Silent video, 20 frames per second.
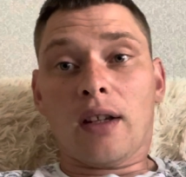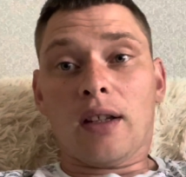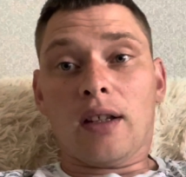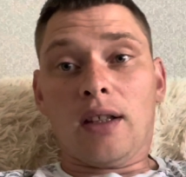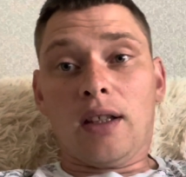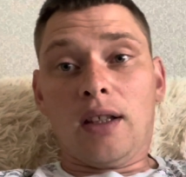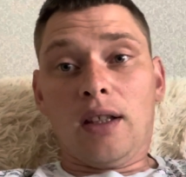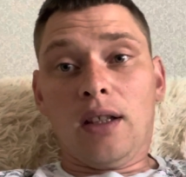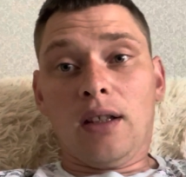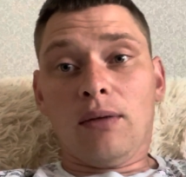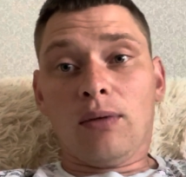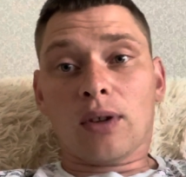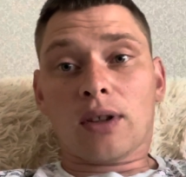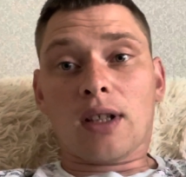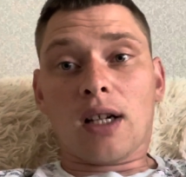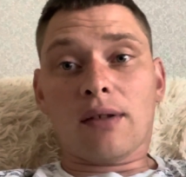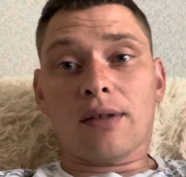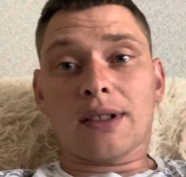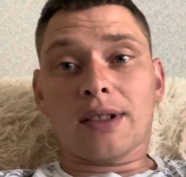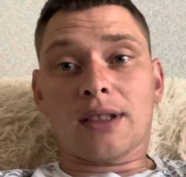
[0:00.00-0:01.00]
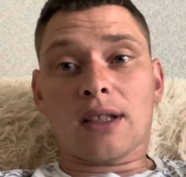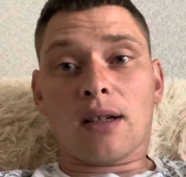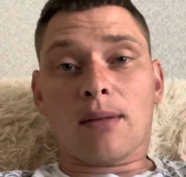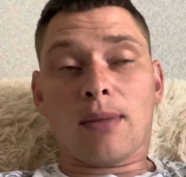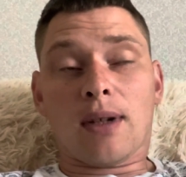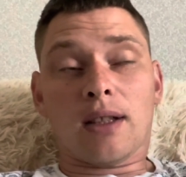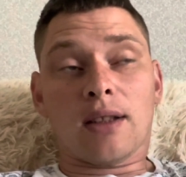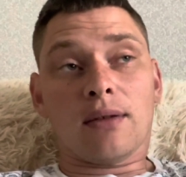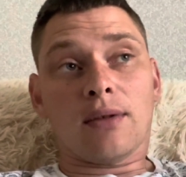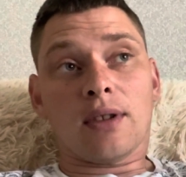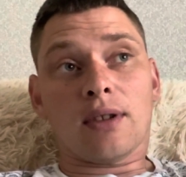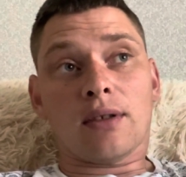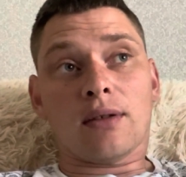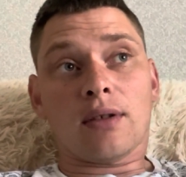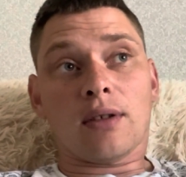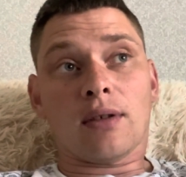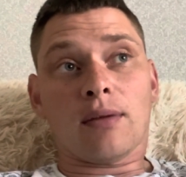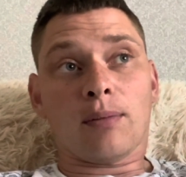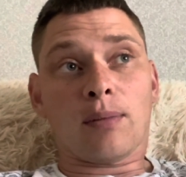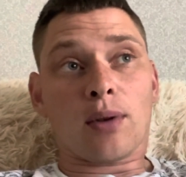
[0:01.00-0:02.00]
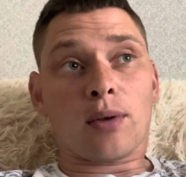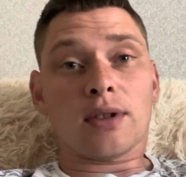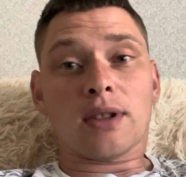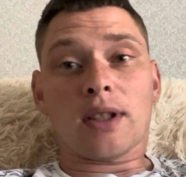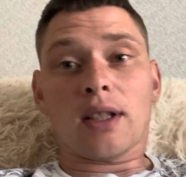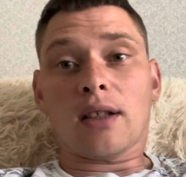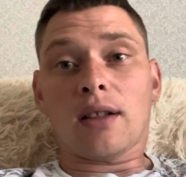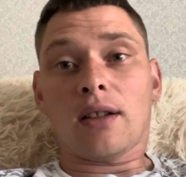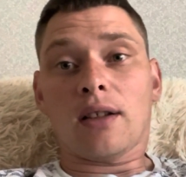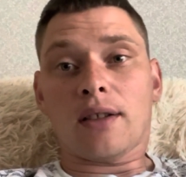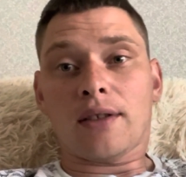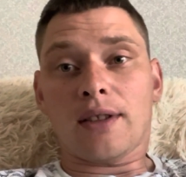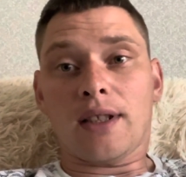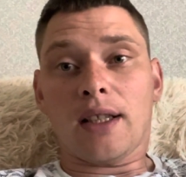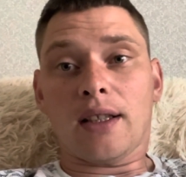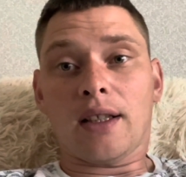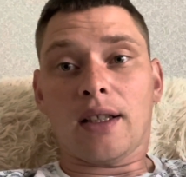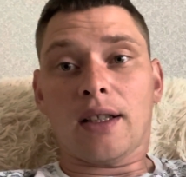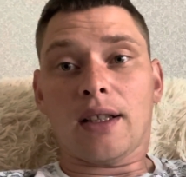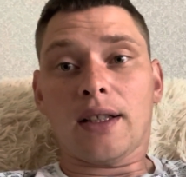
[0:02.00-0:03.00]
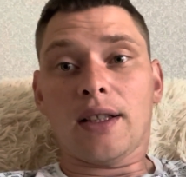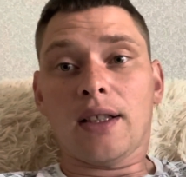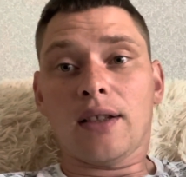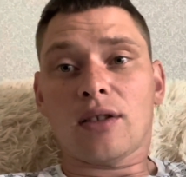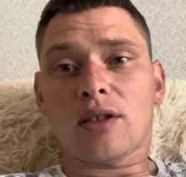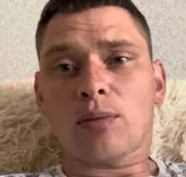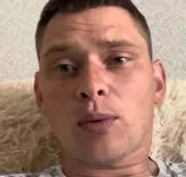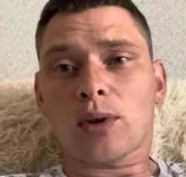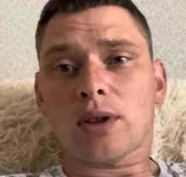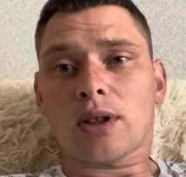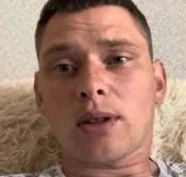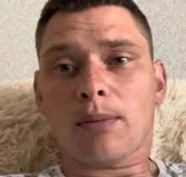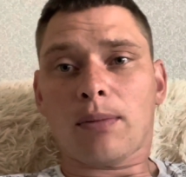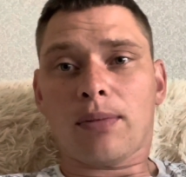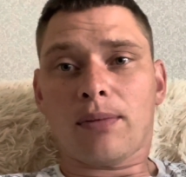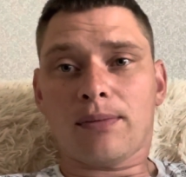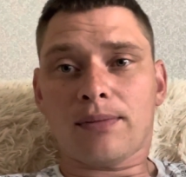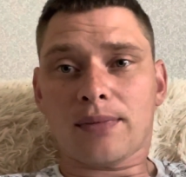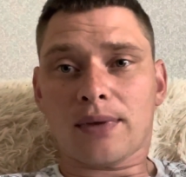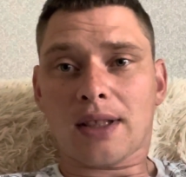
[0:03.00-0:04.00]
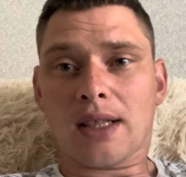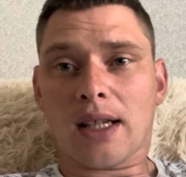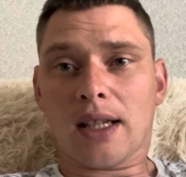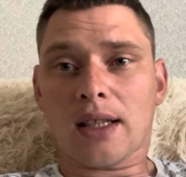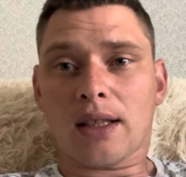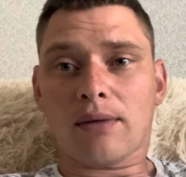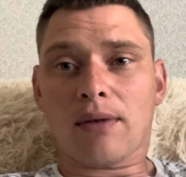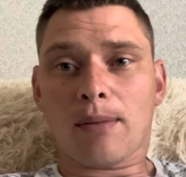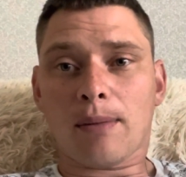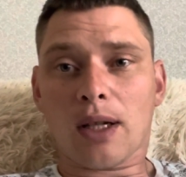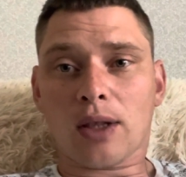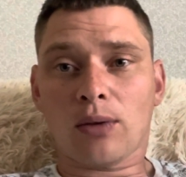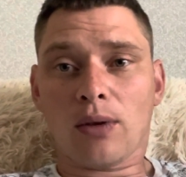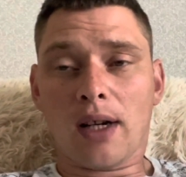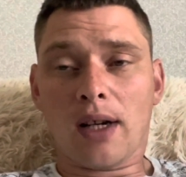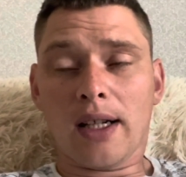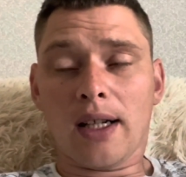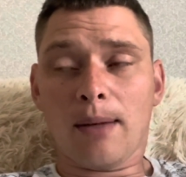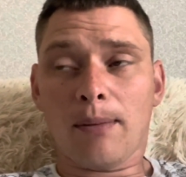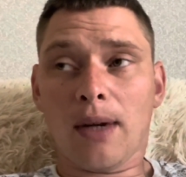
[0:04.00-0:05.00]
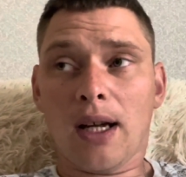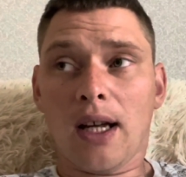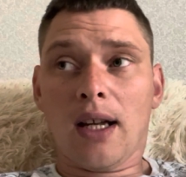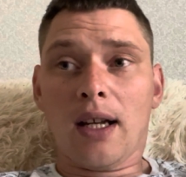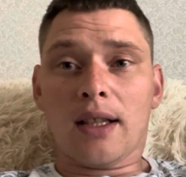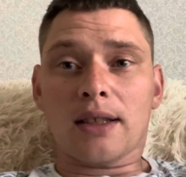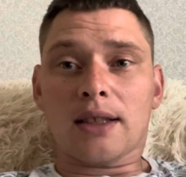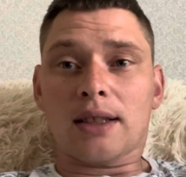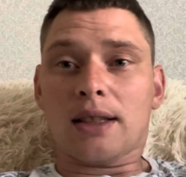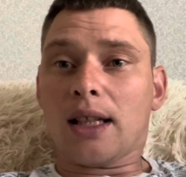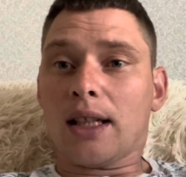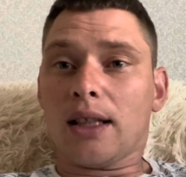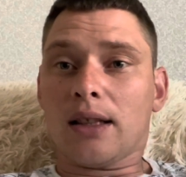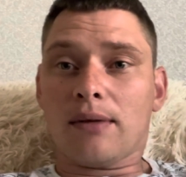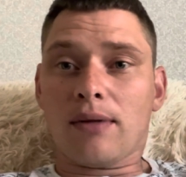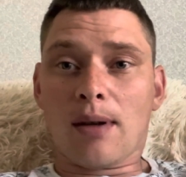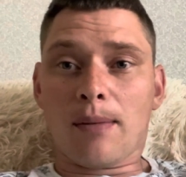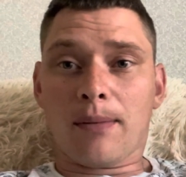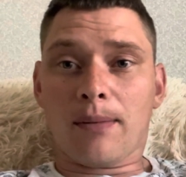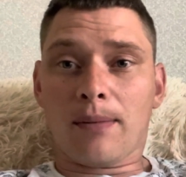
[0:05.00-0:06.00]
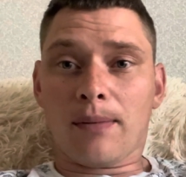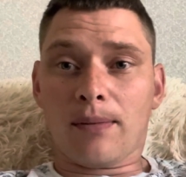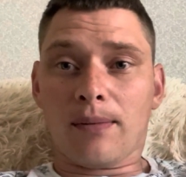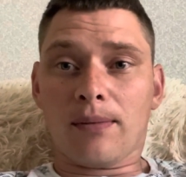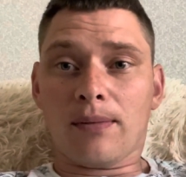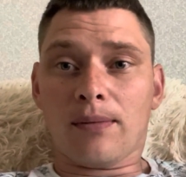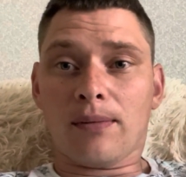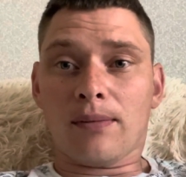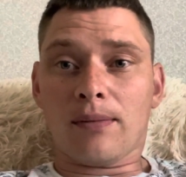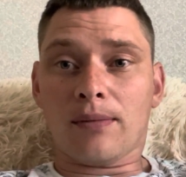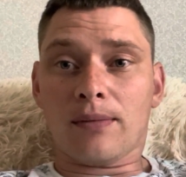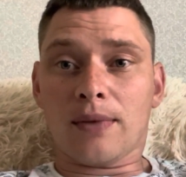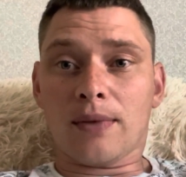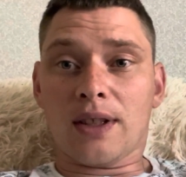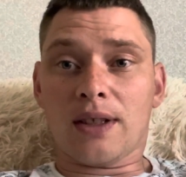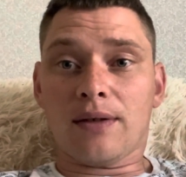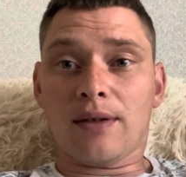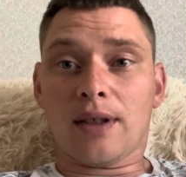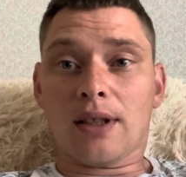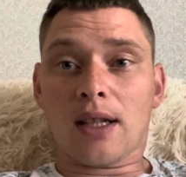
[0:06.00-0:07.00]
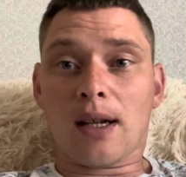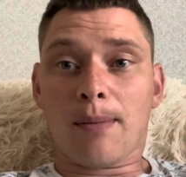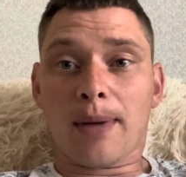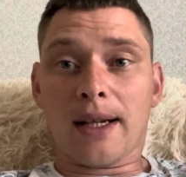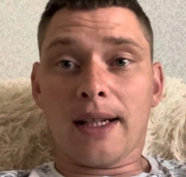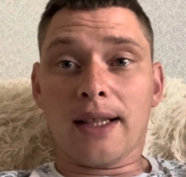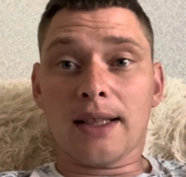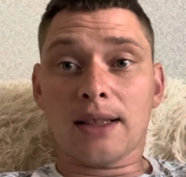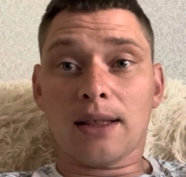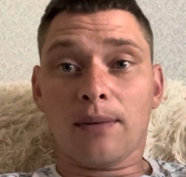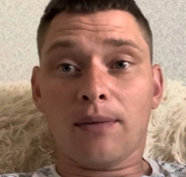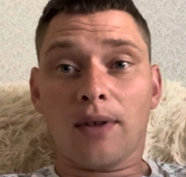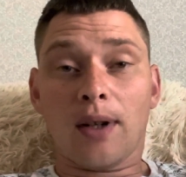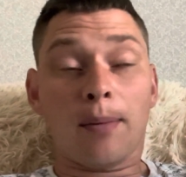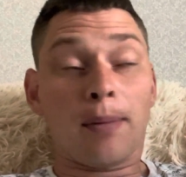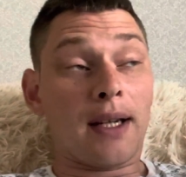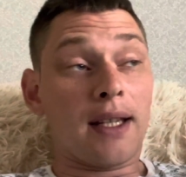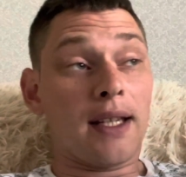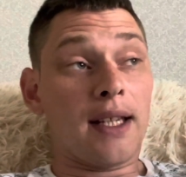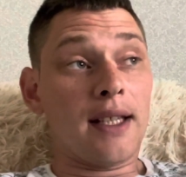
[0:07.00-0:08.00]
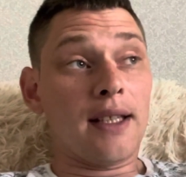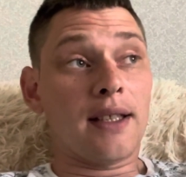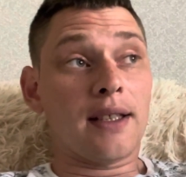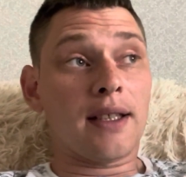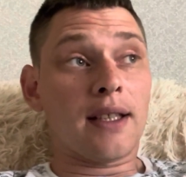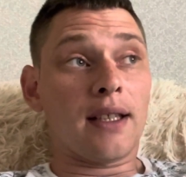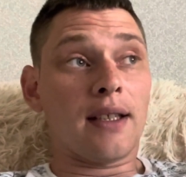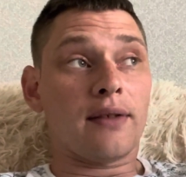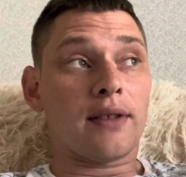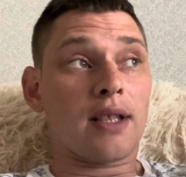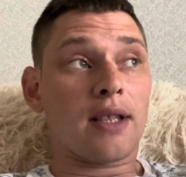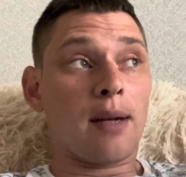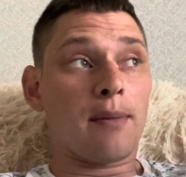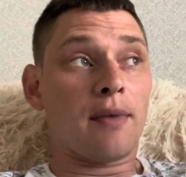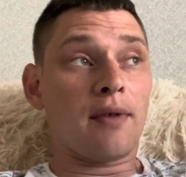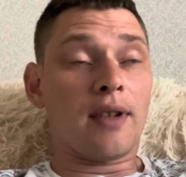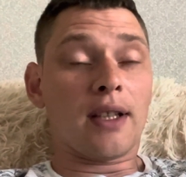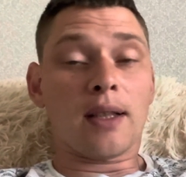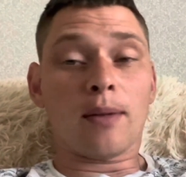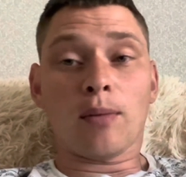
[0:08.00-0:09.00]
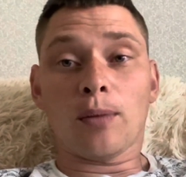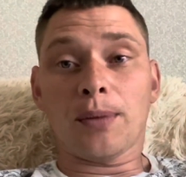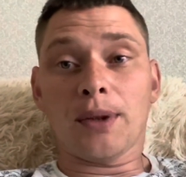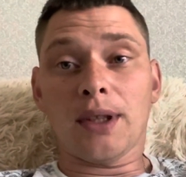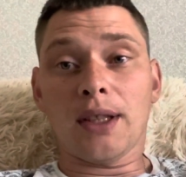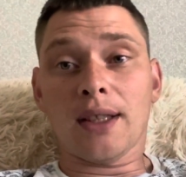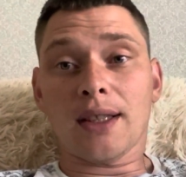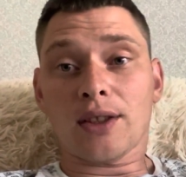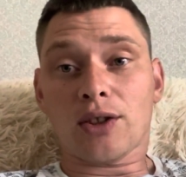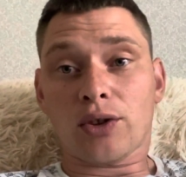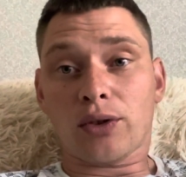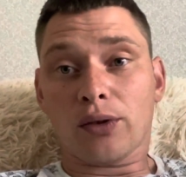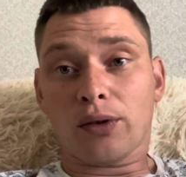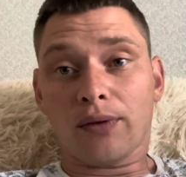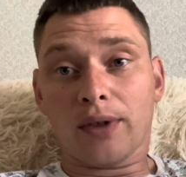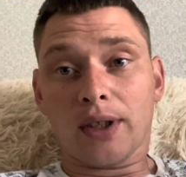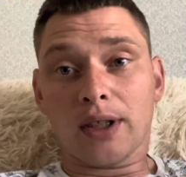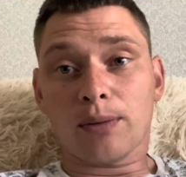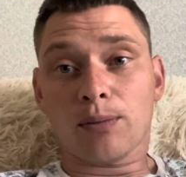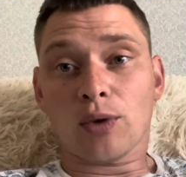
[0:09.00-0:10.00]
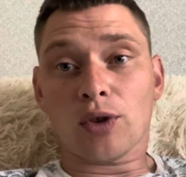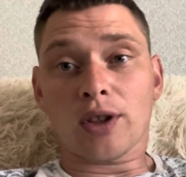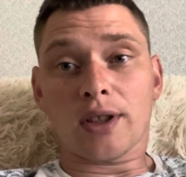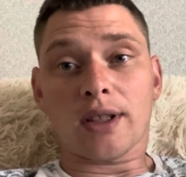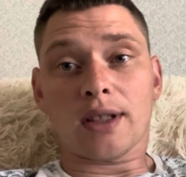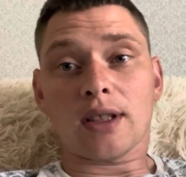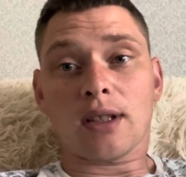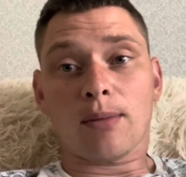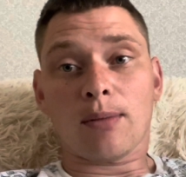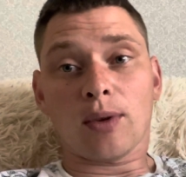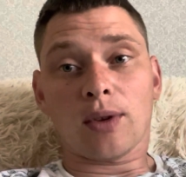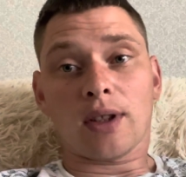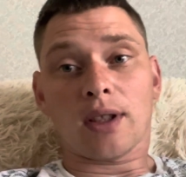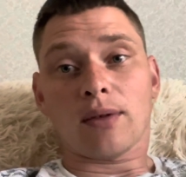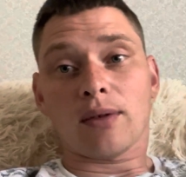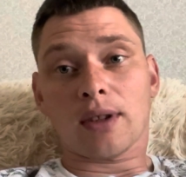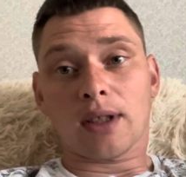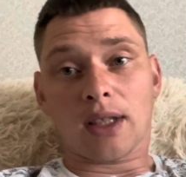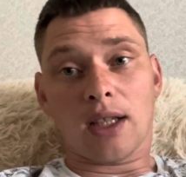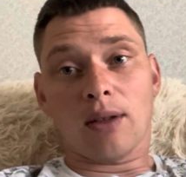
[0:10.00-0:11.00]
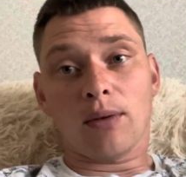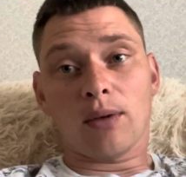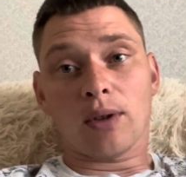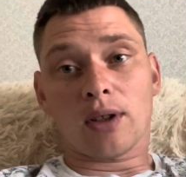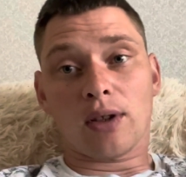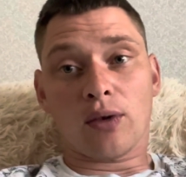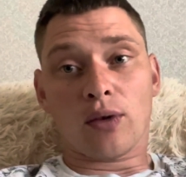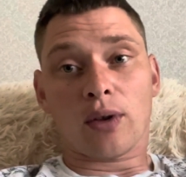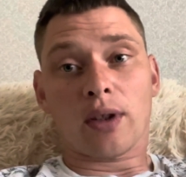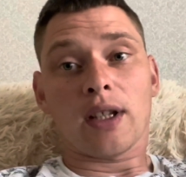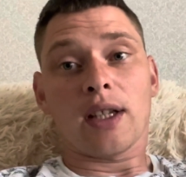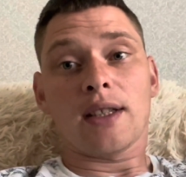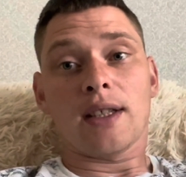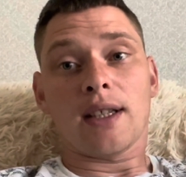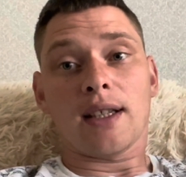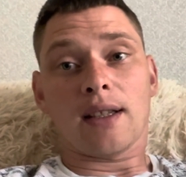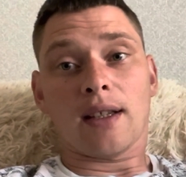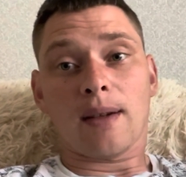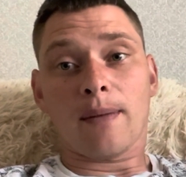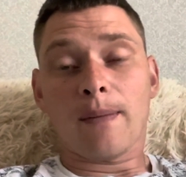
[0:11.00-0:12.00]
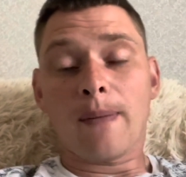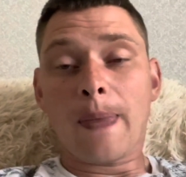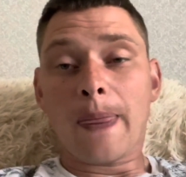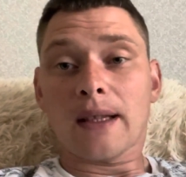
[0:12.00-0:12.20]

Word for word: И вот так вот зарабатывают просто деньги. Надеюсь, способ станет вам актуальным, станет вам действительно полезным. Вы поедете и сами в этом убедитесь, что вы сможете заработать вот такие вот легкие деньги.